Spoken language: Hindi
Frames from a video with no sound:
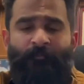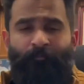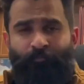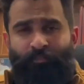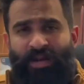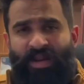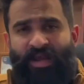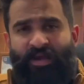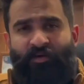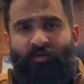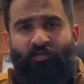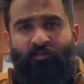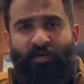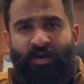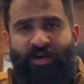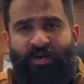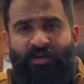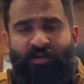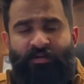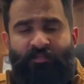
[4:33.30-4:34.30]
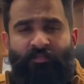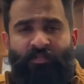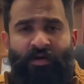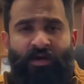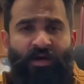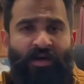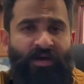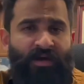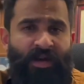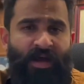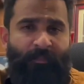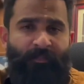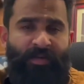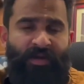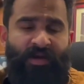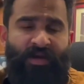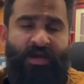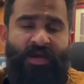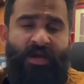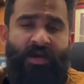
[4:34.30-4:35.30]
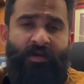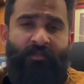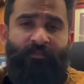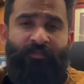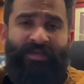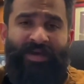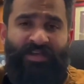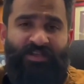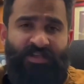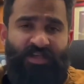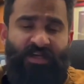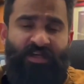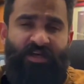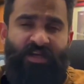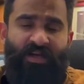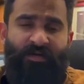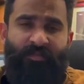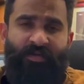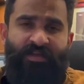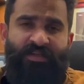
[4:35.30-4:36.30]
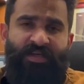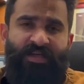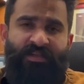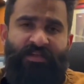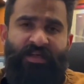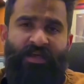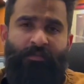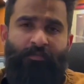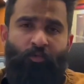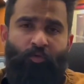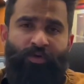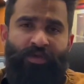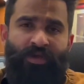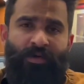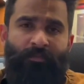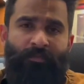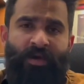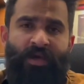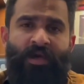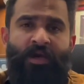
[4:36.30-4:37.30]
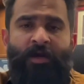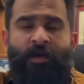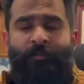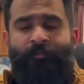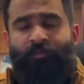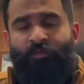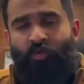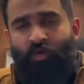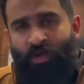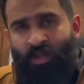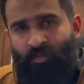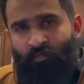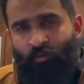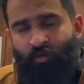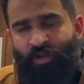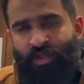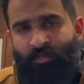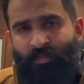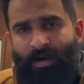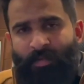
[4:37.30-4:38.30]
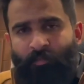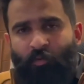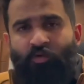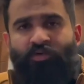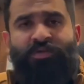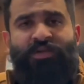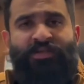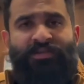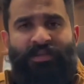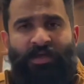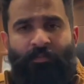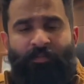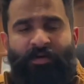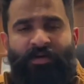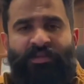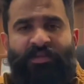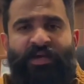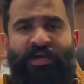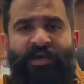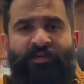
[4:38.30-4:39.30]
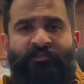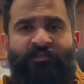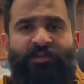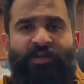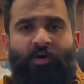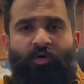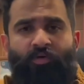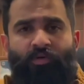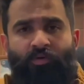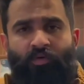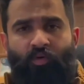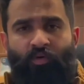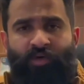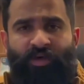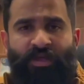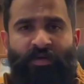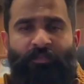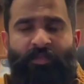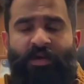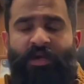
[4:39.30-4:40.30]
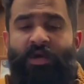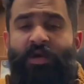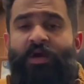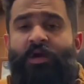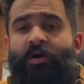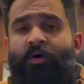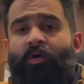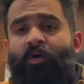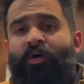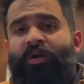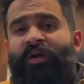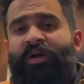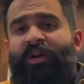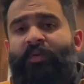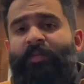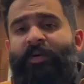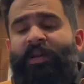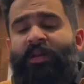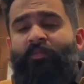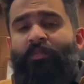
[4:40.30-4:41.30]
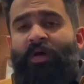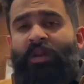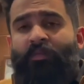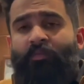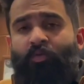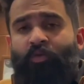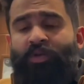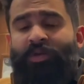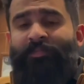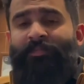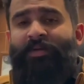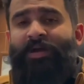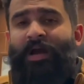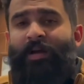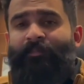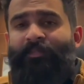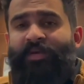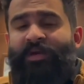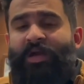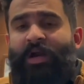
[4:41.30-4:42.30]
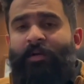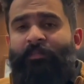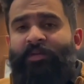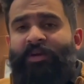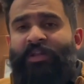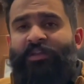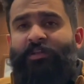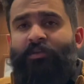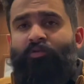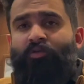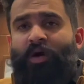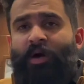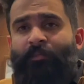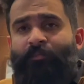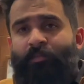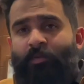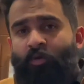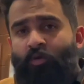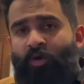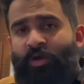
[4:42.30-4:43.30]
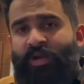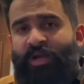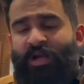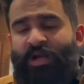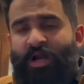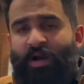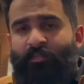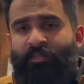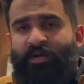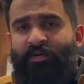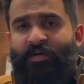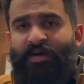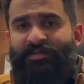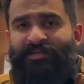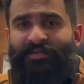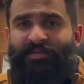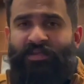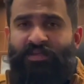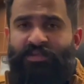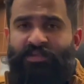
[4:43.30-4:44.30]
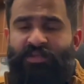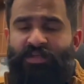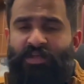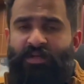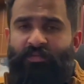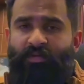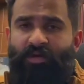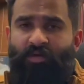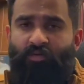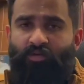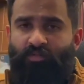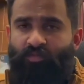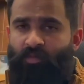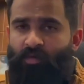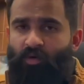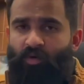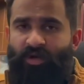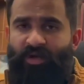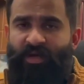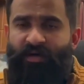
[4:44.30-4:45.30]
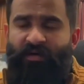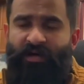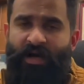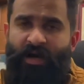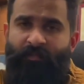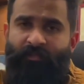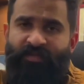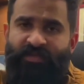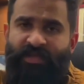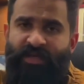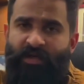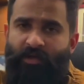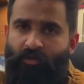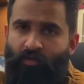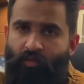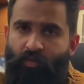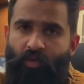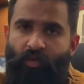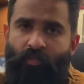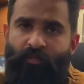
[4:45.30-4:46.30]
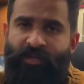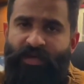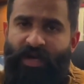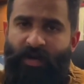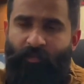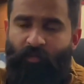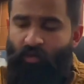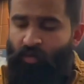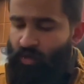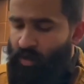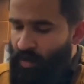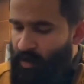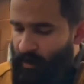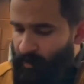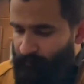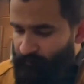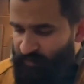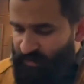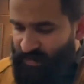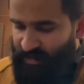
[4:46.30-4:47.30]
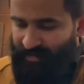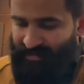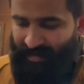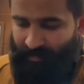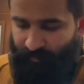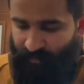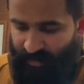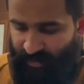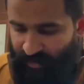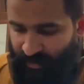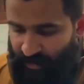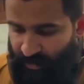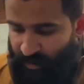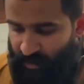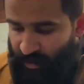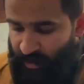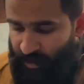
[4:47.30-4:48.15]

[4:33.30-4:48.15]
ब्लैक और वाइट अगर आप फिर नेचुरल कलर में जाते हैं एलमिनियम में तो एलमिनियम आपको सस्ता पड़ता है विदाउट कोटिंग में और अगर फिर अलमोनियम का नहीं काम कराते तो आप लोहे का काम करवा सकते हैं स्टील उसमें लोहे के काम में जाएंगे तो वो भी आपको सस्ता पड़ेगा